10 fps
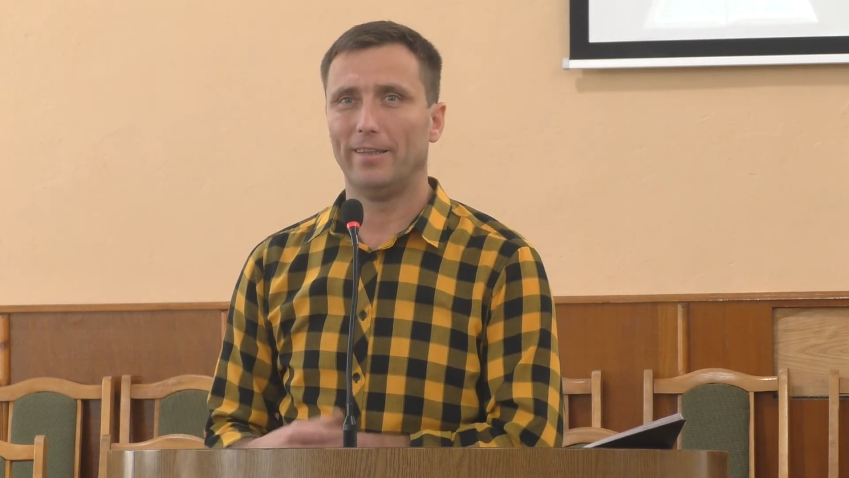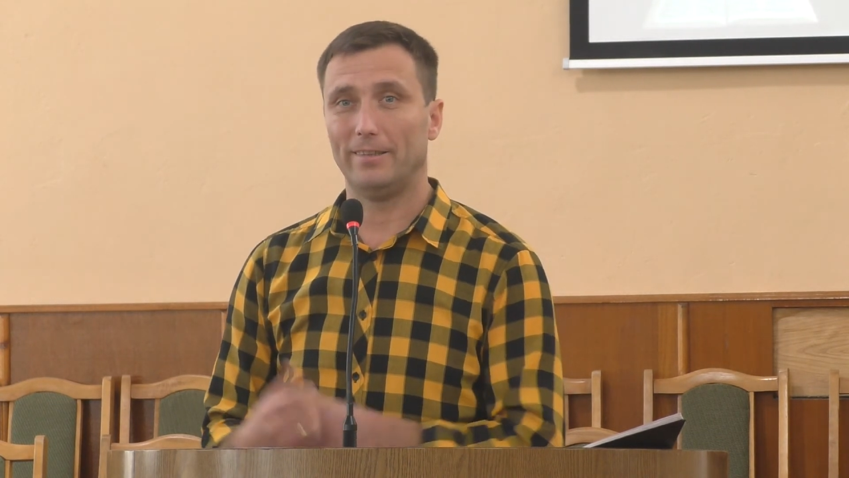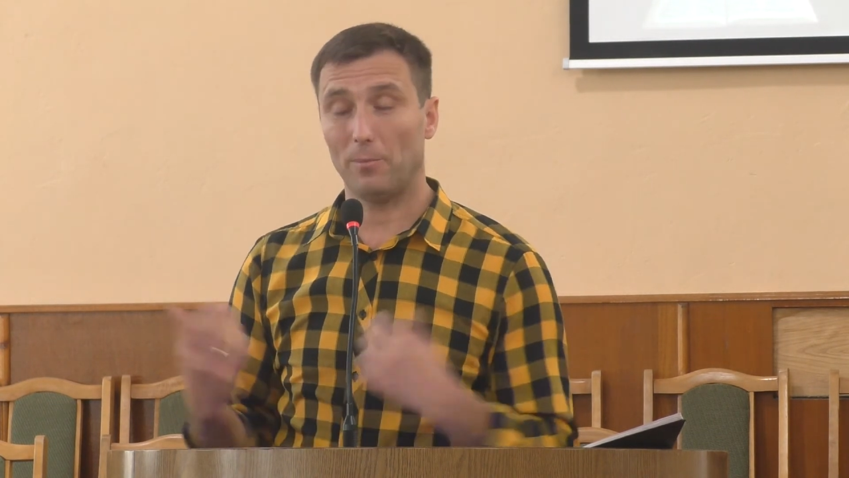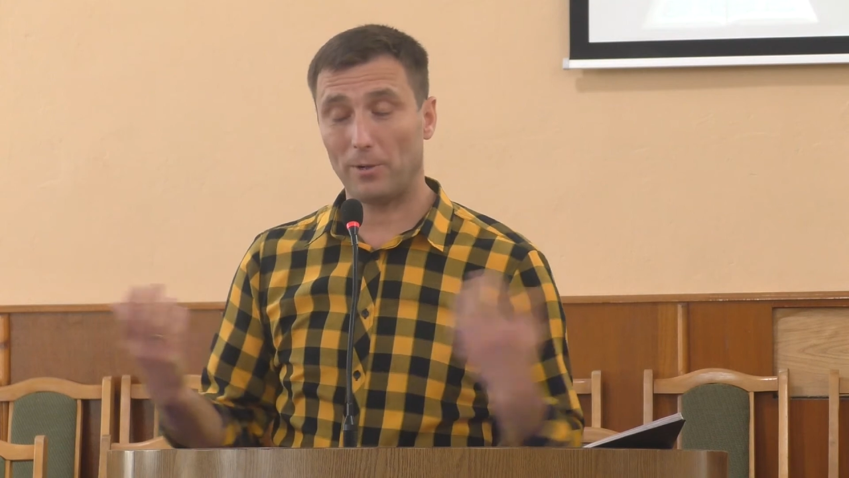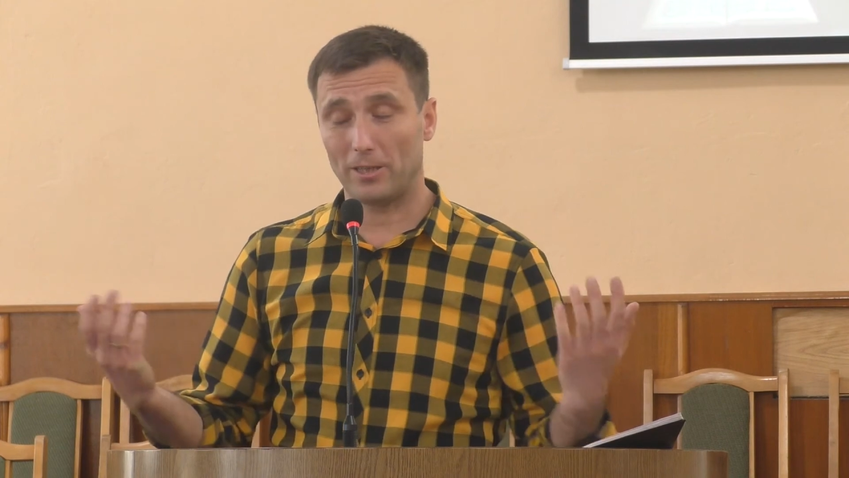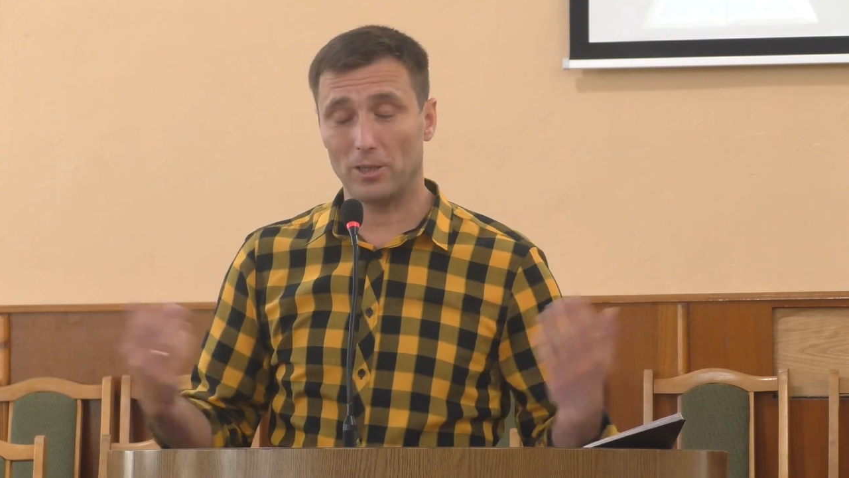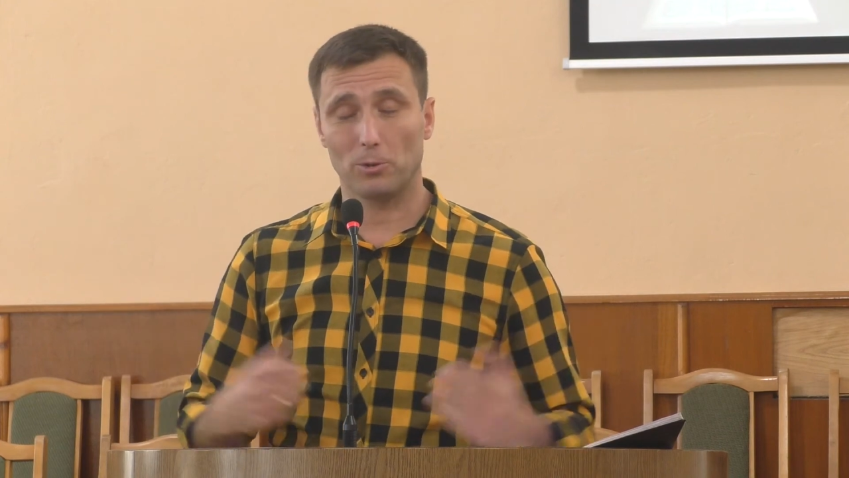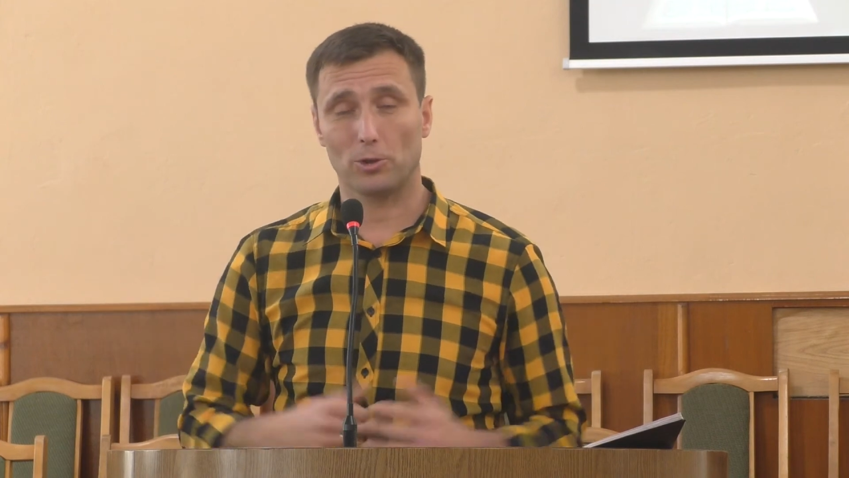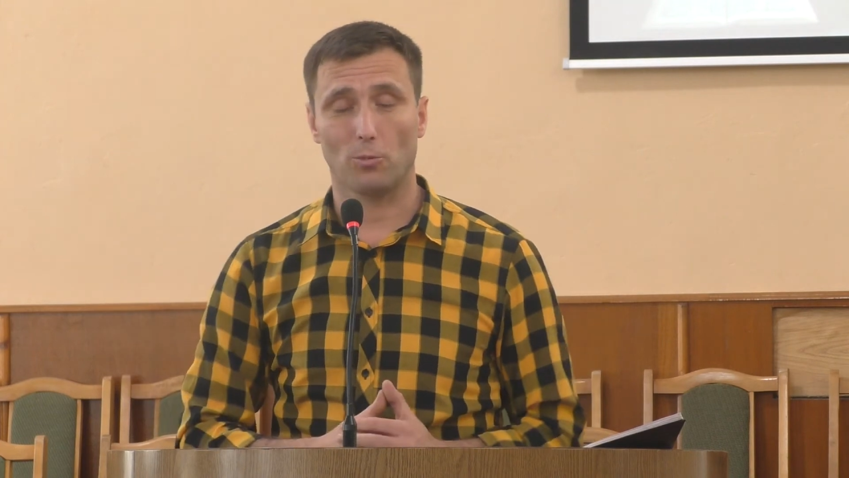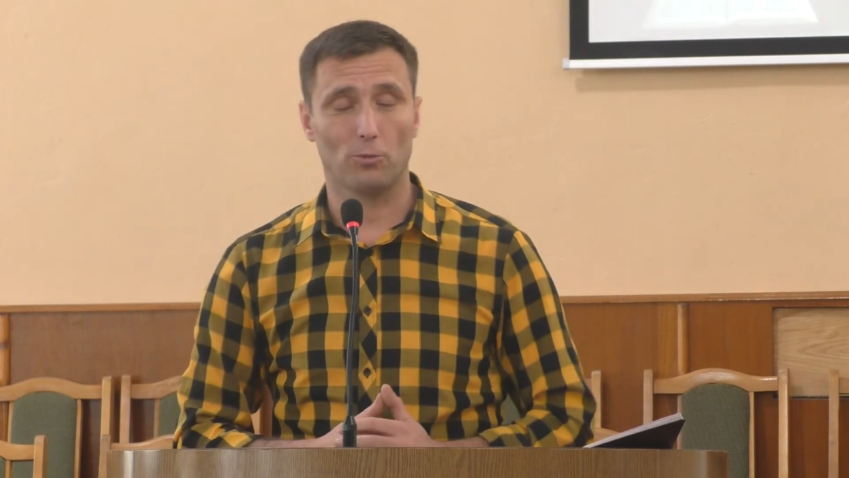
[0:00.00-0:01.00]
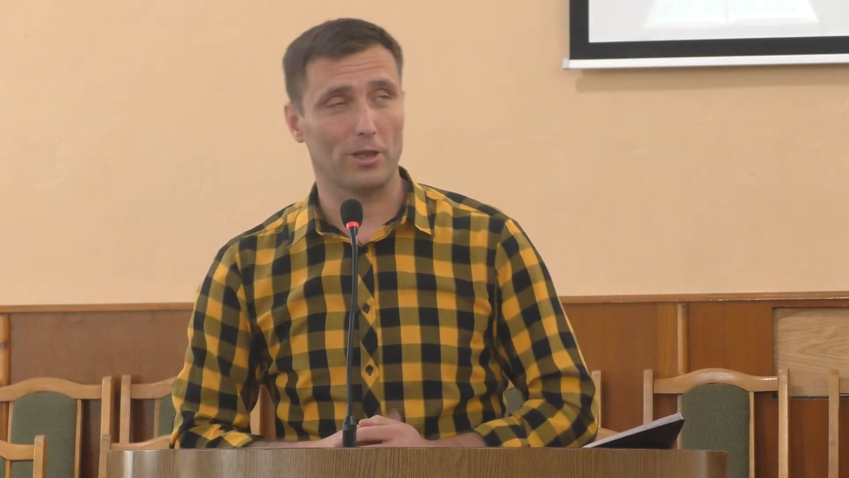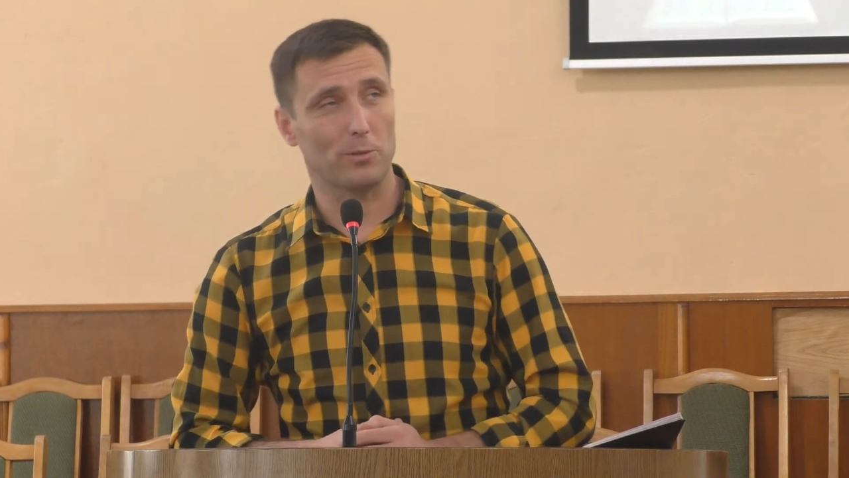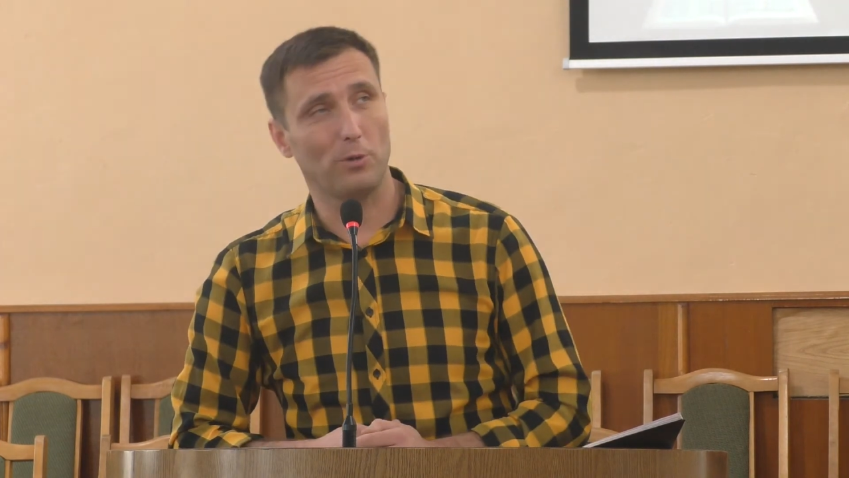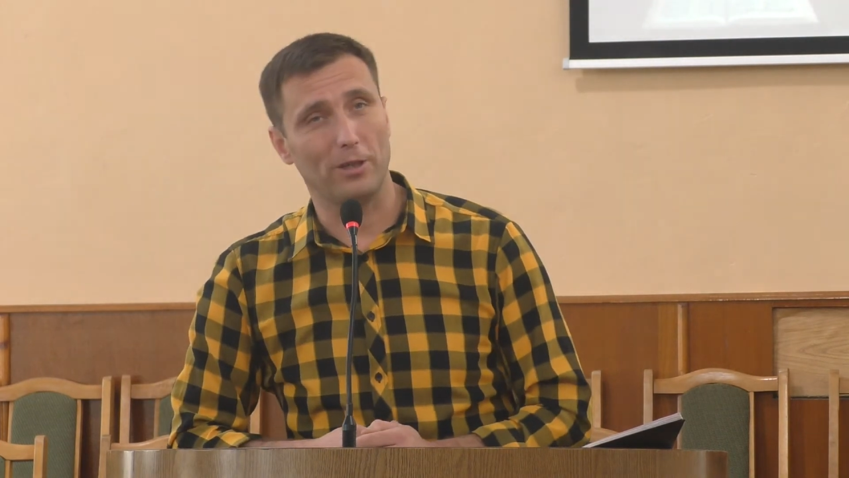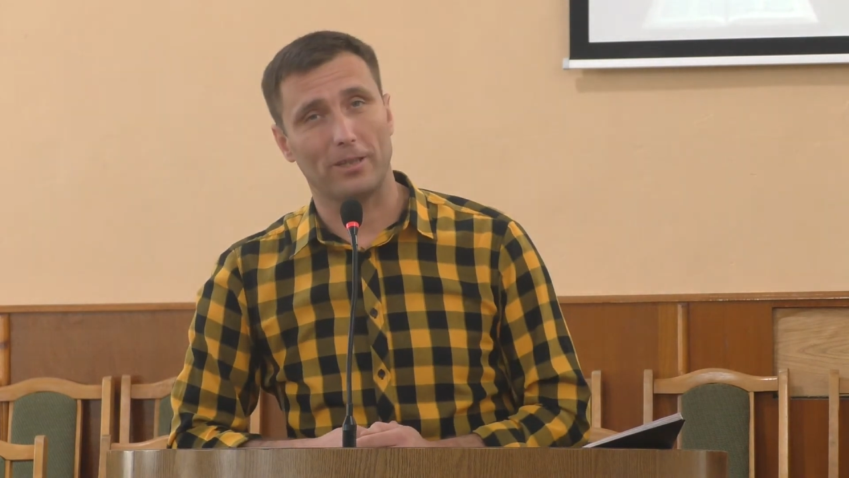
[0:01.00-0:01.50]
Я бы хотел бы, чтобы у
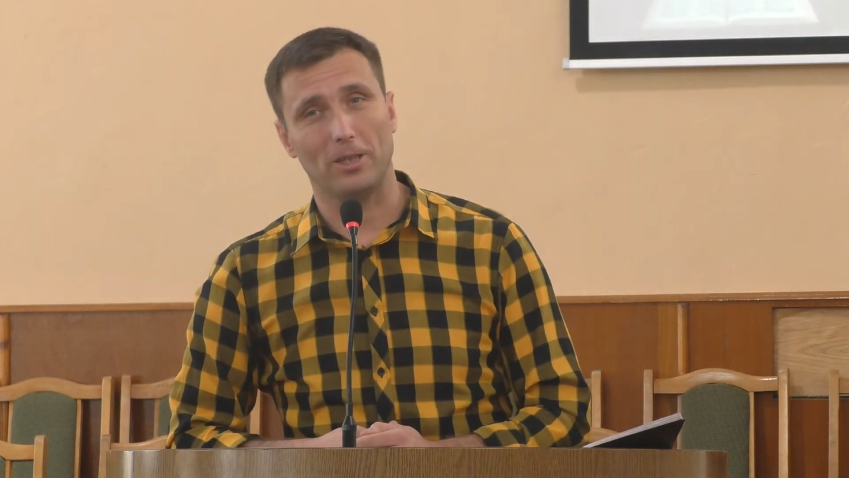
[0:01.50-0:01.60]
нас были